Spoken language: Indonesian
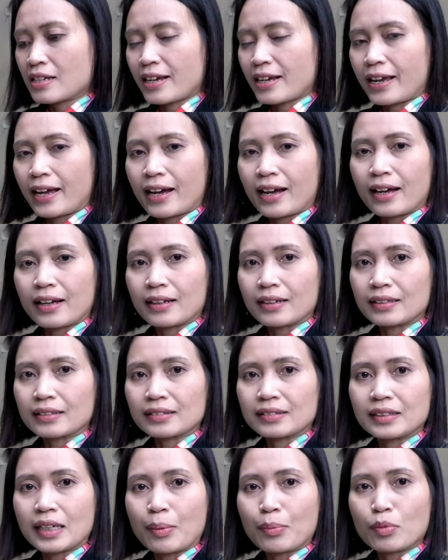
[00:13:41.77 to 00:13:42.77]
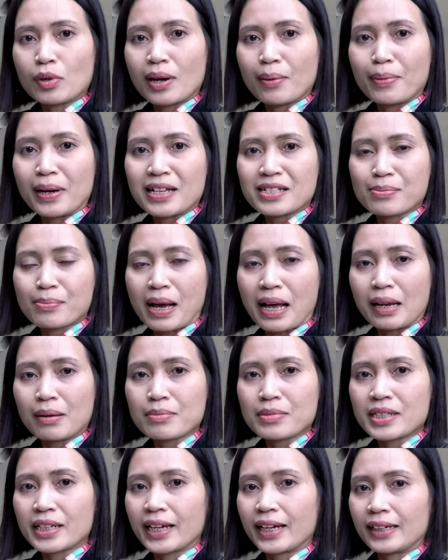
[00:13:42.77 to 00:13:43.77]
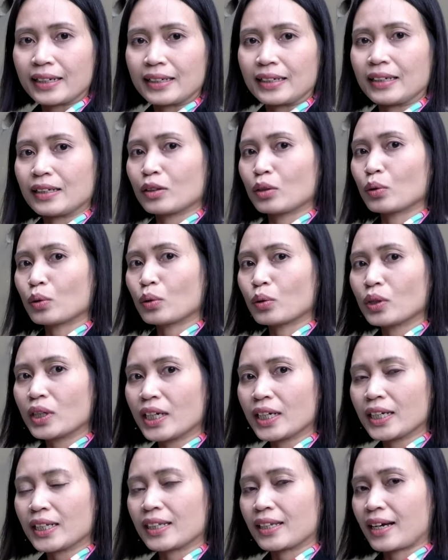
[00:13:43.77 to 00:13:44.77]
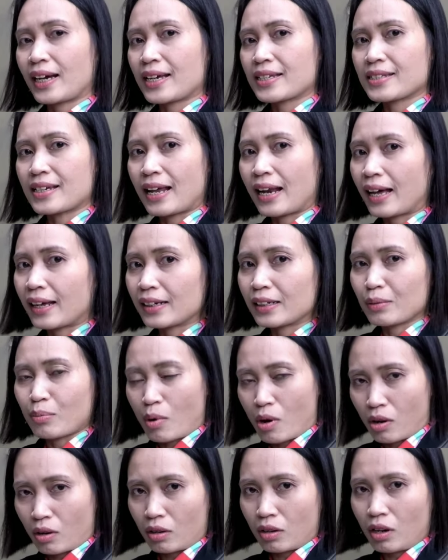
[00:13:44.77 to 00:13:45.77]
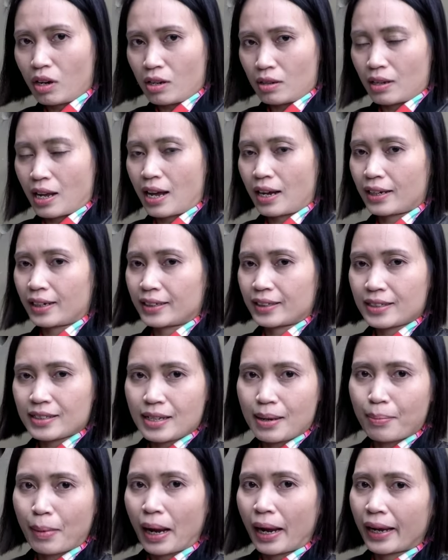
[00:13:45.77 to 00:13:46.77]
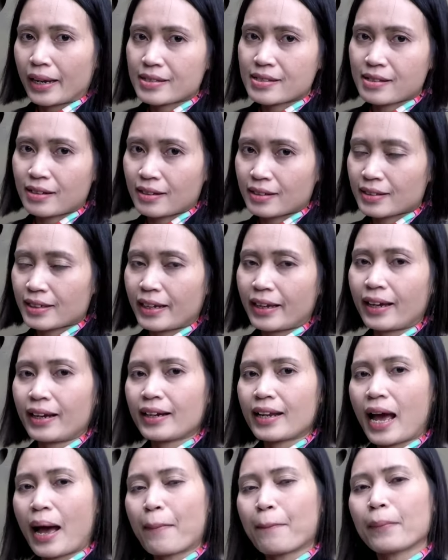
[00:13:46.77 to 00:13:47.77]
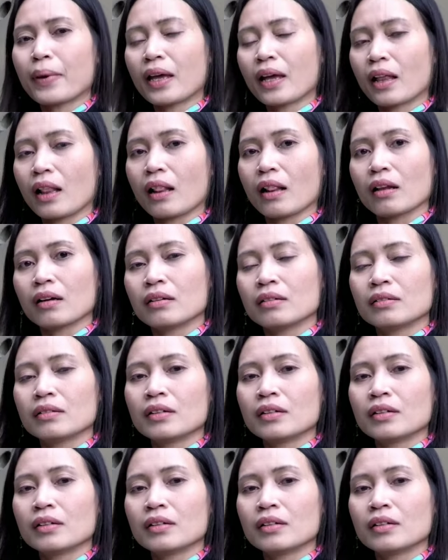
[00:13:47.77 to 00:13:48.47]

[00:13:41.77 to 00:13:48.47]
saya jam 12 malam saya diturunin di tengah jalan di Mongkok akhirnya sama agent saya diambil